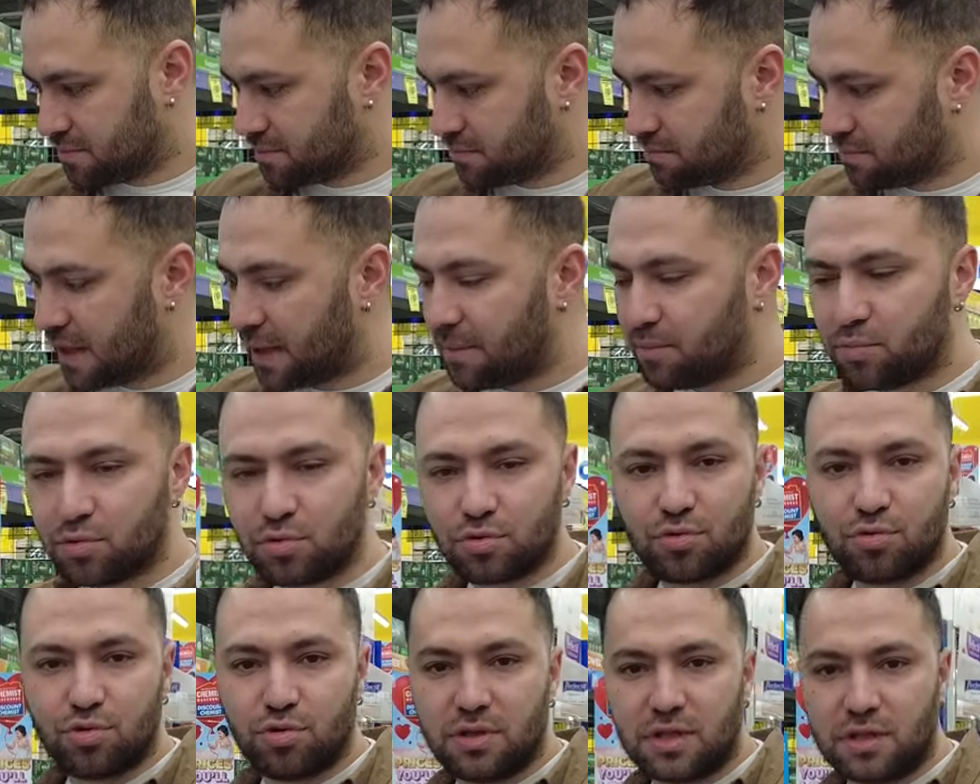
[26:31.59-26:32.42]
Ben bunu
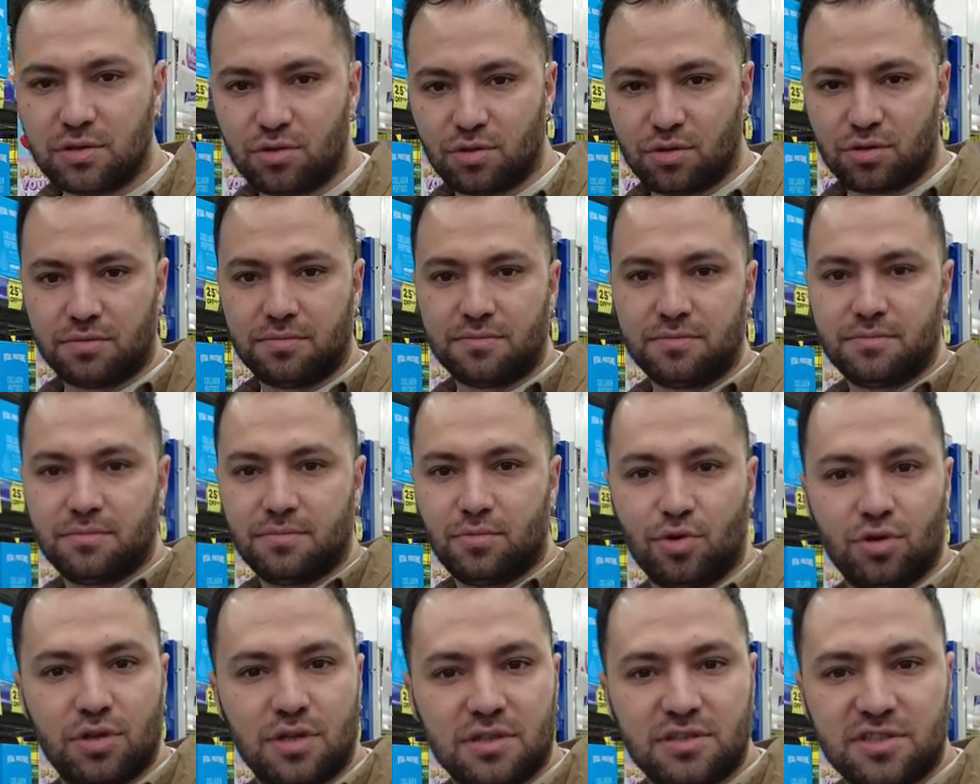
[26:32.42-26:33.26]
kullanıyorum.
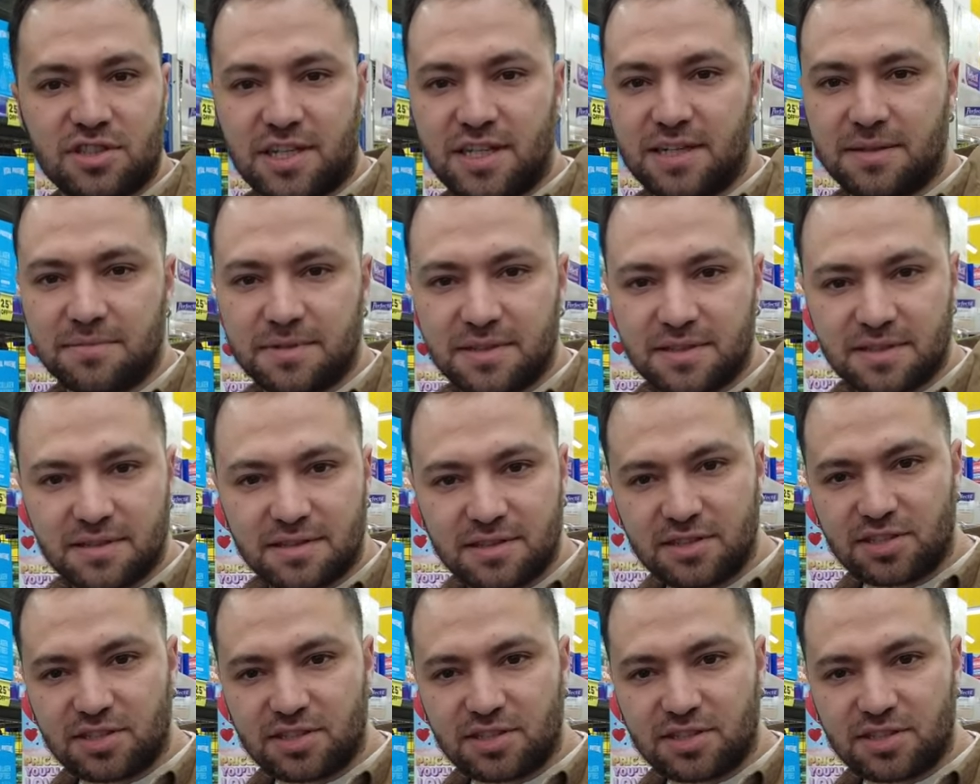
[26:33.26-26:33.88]
Böyle çayımın